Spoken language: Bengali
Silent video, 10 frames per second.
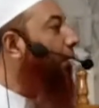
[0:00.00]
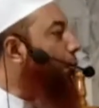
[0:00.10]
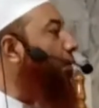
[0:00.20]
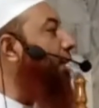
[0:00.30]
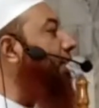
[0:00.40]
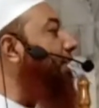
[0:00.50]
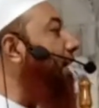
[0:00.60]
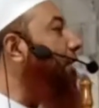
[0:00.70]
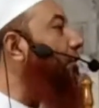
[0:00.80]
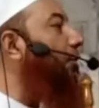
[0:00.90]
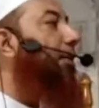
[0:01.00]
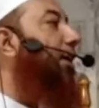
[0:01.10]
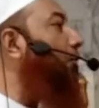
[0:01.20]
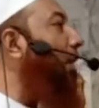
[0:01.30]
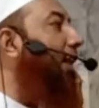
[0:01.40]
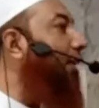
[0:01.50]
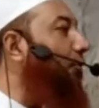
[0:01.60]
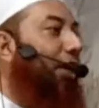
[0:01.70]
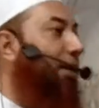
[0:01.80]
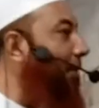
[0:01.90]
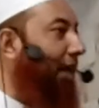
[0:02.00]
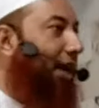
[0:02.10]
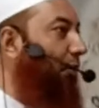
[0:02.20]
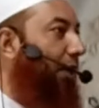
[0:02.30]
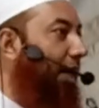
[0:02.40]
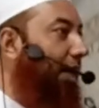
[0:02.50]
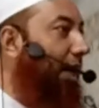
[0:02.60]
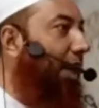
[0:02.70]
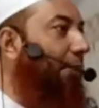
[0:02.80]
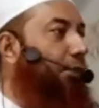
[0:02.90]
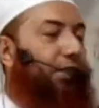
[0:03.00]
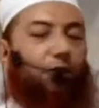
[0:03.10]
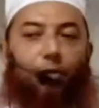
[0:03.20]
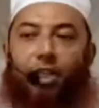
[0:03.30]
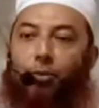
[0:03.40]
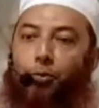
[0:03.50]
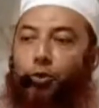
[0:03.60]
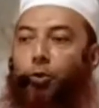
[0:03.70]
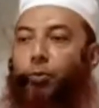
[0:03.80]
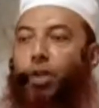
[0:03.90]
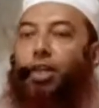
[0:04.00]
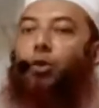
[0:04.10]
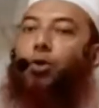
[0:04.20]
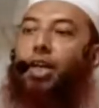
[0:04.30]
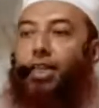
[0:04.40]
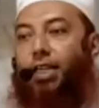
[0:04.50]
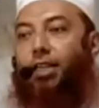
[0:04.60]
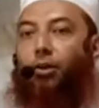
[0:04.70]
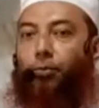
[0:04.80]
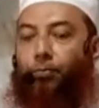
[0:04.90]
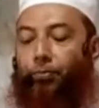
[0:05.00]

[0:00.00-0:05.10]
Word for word: কোন ডিজাইনের হবে এগুলো আল্লাহ তো এখানে ব্যাখ্যা করেন নাই আল্লাহ বলছে তোমাদের বুকের উপরে একটা ওড়না দিয়ে দাও